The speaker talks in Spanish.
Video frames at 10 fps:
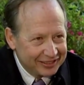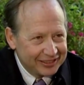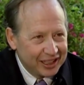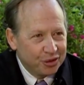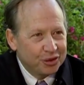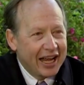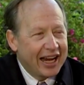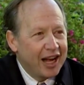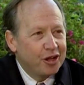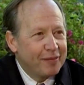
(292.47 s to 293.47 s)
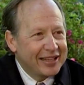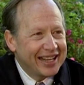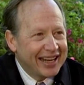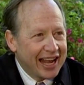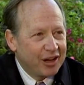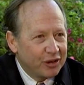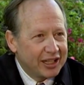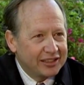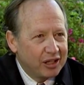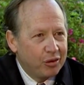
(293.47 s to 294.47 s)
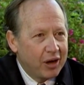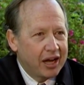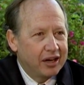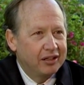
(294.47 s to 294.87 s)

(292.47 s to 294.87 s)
de tu sagrario más cercano de este lugar,